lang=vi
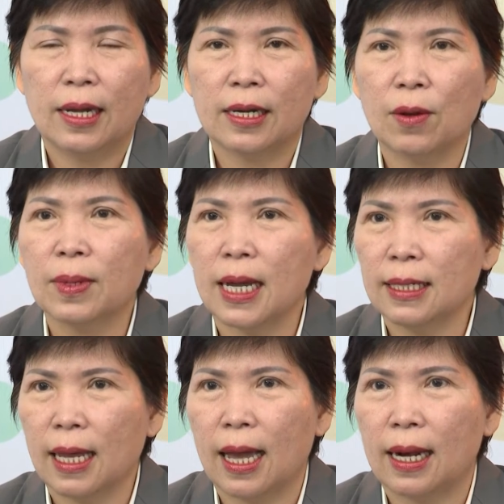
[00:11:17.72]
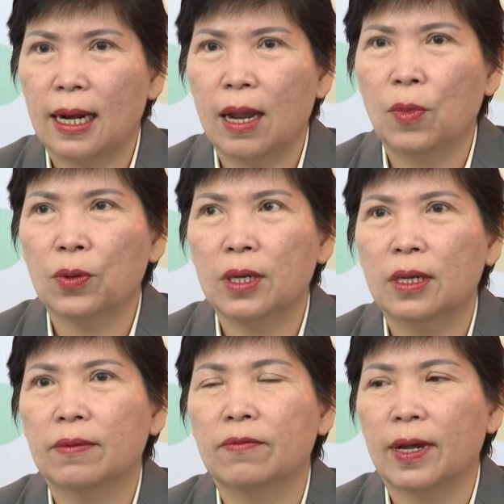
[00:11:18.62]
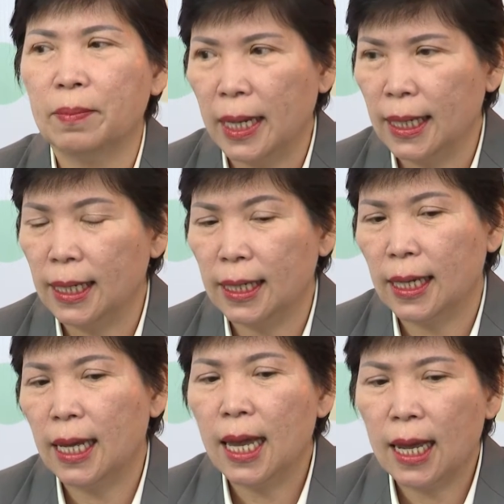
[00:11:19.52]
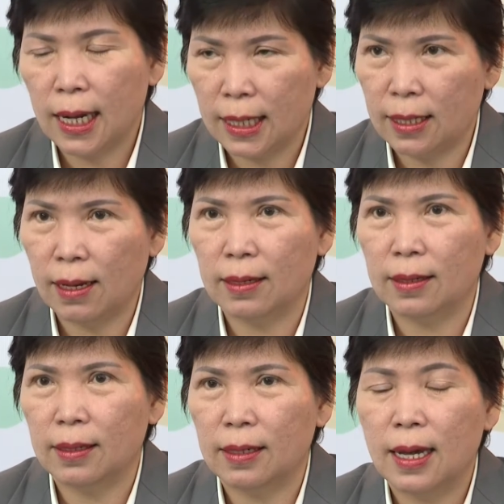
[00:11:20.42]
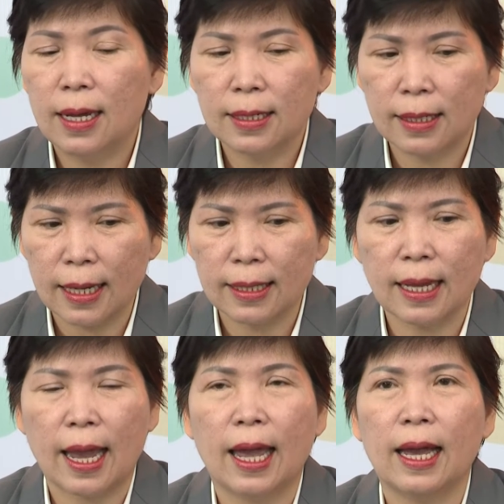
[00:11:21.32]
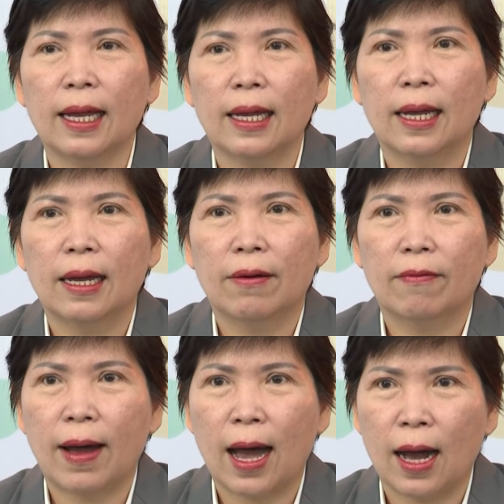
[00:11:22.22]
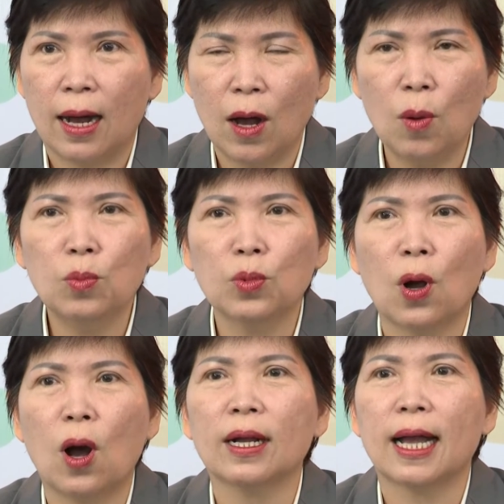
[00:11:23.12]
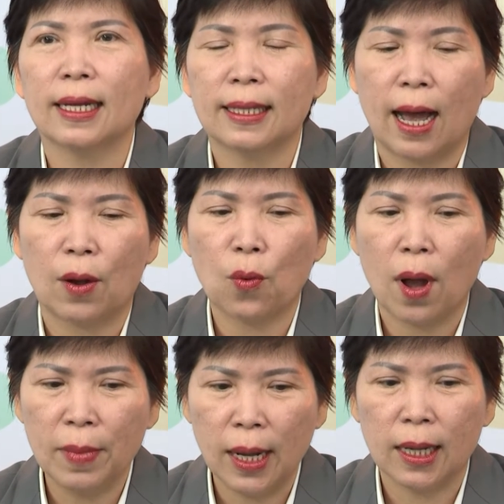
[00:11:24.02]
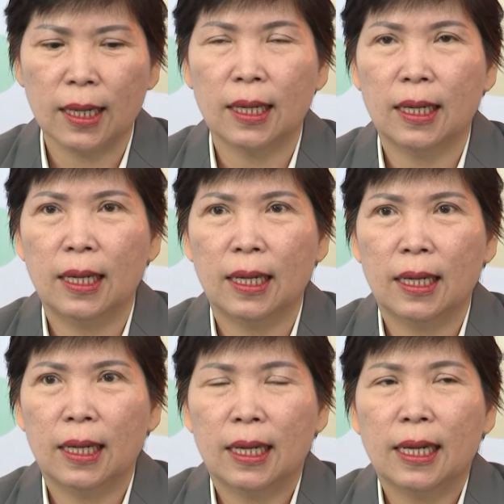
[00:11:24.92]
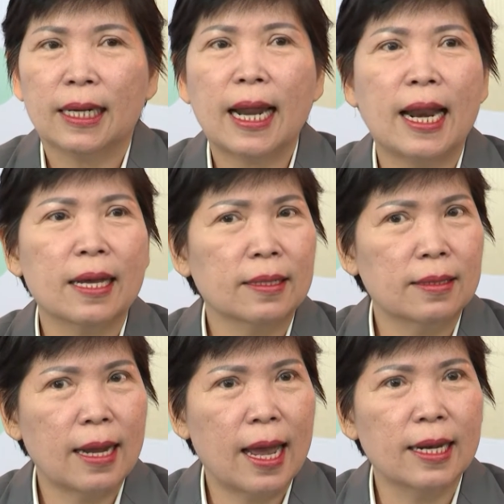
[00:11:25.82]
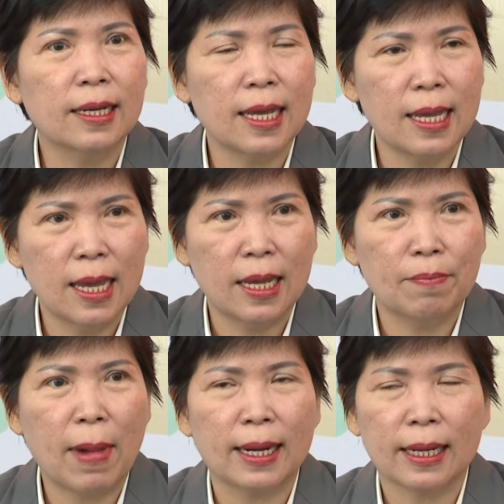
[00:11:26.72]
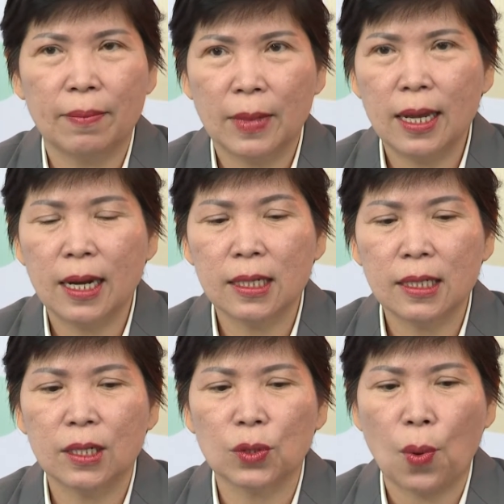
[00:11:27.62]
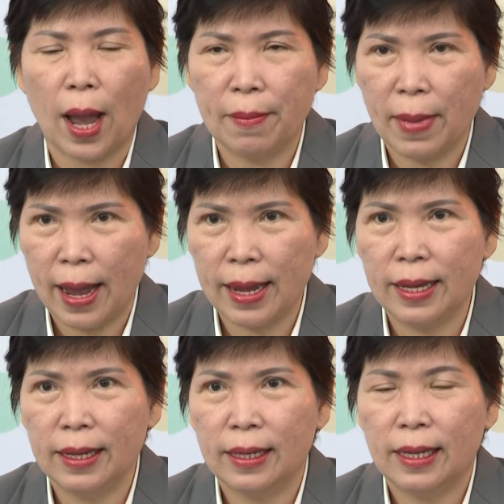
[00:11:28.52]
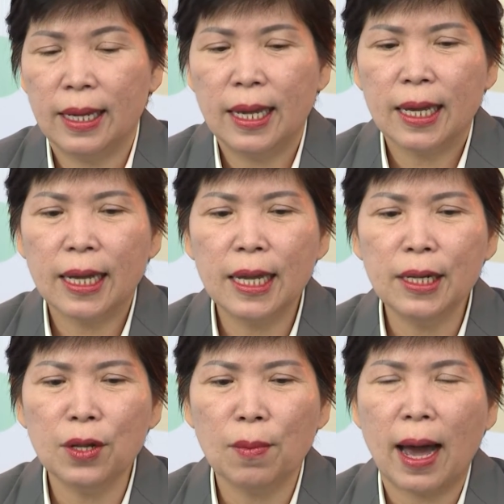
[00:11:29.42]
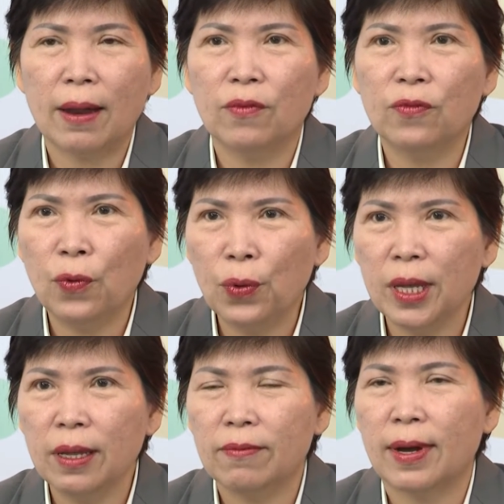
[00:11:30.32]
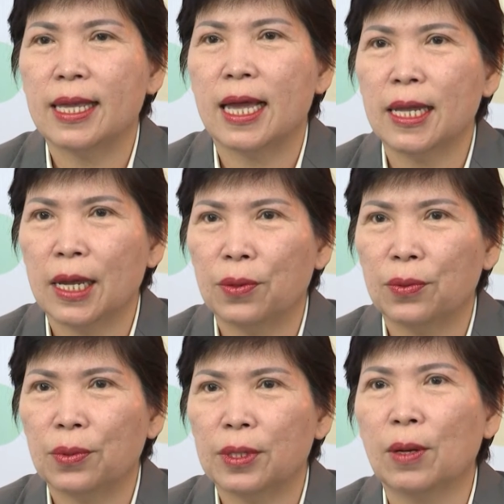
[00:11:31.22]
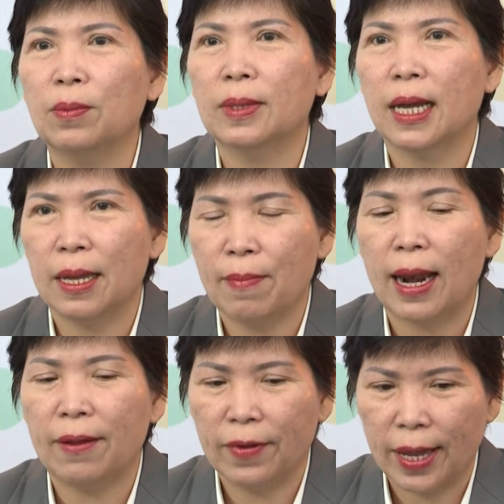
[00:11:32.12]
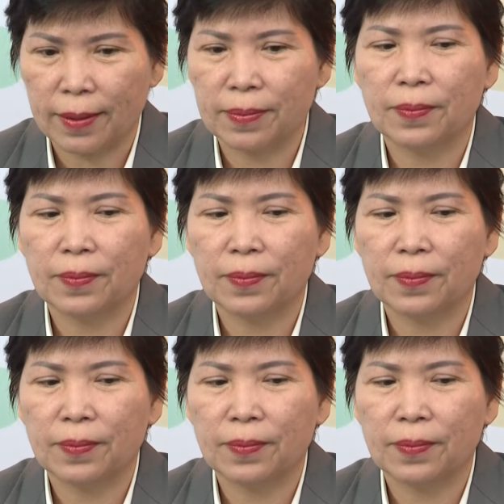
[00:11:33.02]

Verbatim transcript: trong khách sạn là một trường văn minh lịch sự sạch sẽ và không có căng thẳng quá mức để để được cái gì bạn cảm thấy được cái sự thoải mái khiến cho bạn vui và dễ chịu trong khi bạn làm việc